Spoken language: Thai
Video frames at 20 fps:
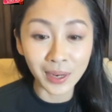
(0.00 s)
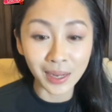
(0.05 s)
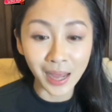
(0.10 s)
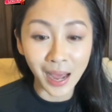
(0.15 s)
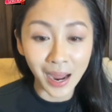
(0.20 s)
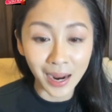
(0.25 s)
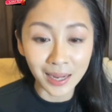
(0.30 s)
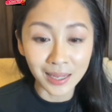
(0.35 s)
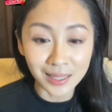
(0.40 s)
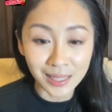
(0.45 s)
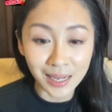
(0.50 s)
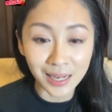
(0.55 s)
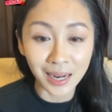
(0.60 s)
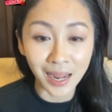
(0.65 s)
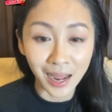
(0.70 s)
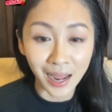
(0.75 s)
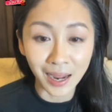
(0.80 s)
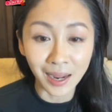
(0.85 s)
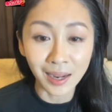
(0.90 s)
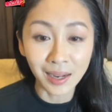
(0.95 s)
คนอีกครั้งจริง
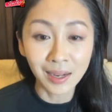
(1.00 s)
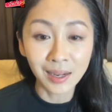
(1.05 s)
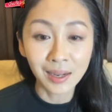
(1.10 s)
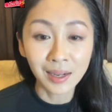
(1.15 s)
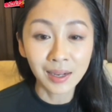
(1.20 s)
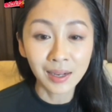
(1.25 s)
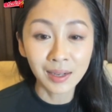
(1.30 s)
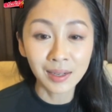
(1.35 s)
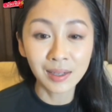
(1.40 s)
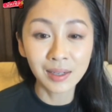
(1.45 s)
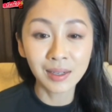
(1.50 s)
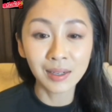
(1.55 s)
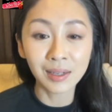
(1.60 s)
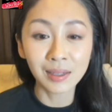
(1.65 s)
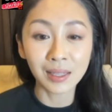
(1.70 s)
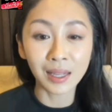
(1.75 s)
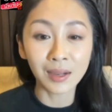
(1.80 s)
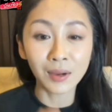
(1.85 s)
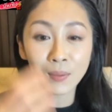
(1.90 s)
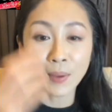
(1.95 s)
นะคือ
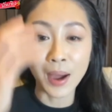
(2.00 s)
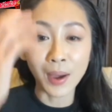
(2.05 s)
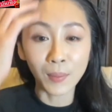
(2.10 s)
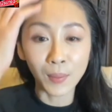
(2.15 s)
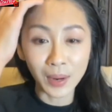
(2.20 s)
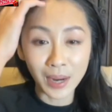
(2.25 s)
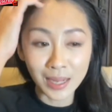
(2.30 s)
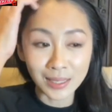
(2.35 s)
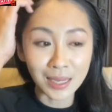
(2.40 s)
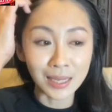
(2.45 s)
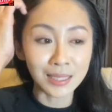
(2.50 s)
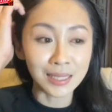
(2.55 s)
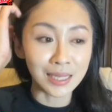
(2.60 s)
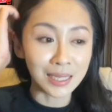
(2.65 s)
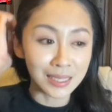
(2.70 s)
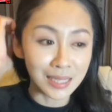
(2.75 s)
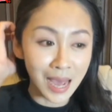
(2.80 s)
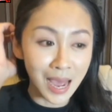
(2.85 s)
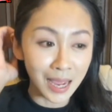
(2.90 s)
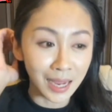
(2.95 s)
แต่คือว่าวันนี้ฉัน
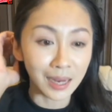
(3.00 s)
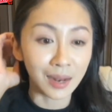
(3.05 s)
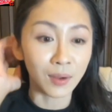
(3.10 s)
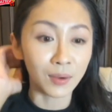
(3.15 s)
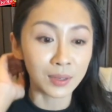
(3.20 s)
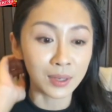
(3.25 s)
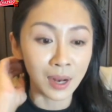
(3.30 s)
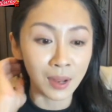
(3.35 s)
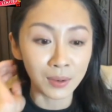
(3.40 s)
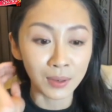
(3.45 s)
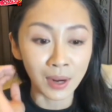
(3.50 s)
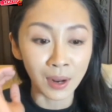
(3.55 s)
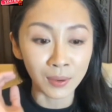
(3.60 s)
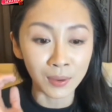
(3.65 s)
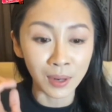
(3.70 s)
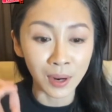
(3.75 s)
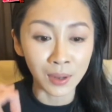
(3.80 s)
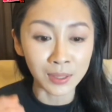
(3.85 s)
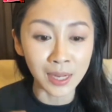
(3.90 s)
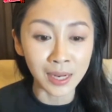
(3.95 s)
จริงใจแล้ว
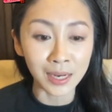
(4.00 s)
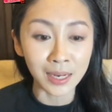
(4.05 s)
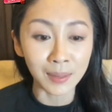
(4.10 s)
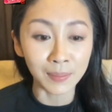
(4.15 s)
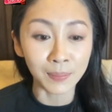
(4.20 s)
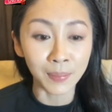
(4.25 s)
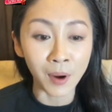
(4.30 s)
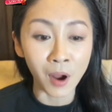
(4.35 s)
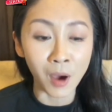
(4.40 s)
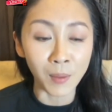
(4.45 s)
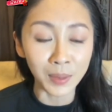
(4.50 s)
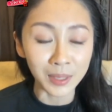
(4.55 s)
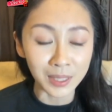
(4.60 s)
เราฉันพร้